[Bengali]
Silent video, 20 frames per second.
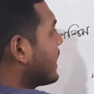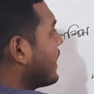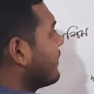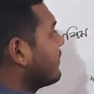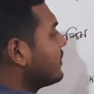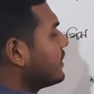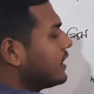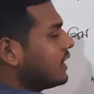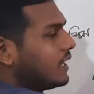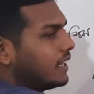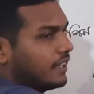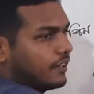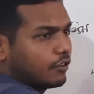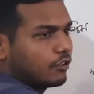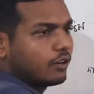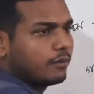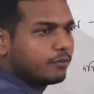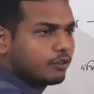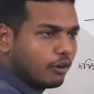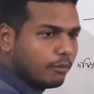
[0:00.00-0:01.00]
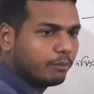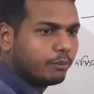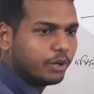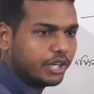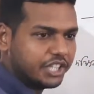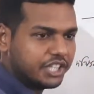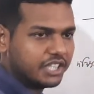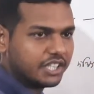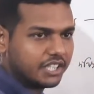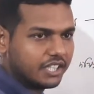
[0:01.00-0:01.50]
টার্ম দিলে এইরকম
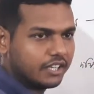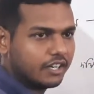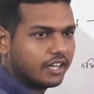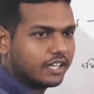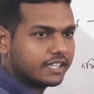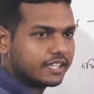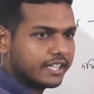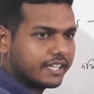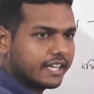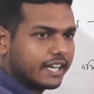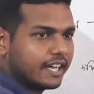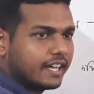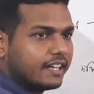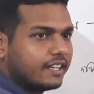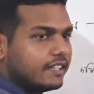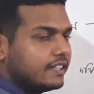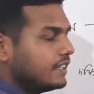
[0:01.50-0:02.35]
নব্বই ডিগ্রি হয় তাই না